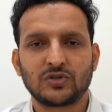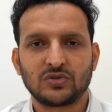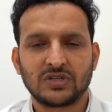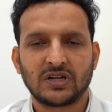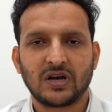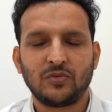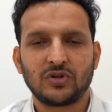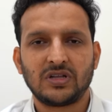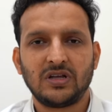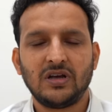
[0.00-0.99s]
सूजन कम
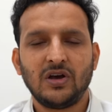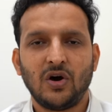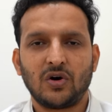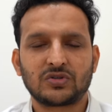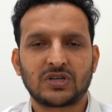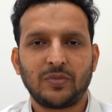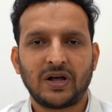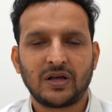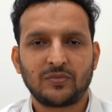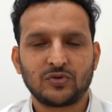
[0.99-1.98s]
होती है और उसके
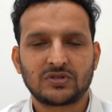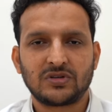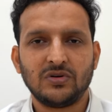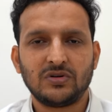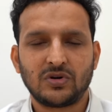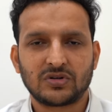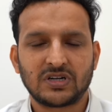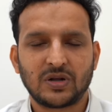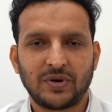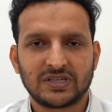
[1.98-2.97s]
बाद आप उसको
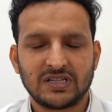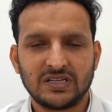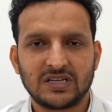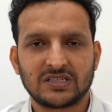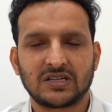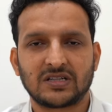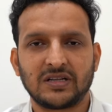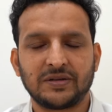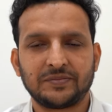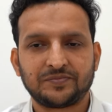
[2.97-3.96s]
डॉक्टर के पास ले जा
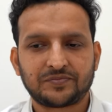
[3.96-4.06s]
सकते हैं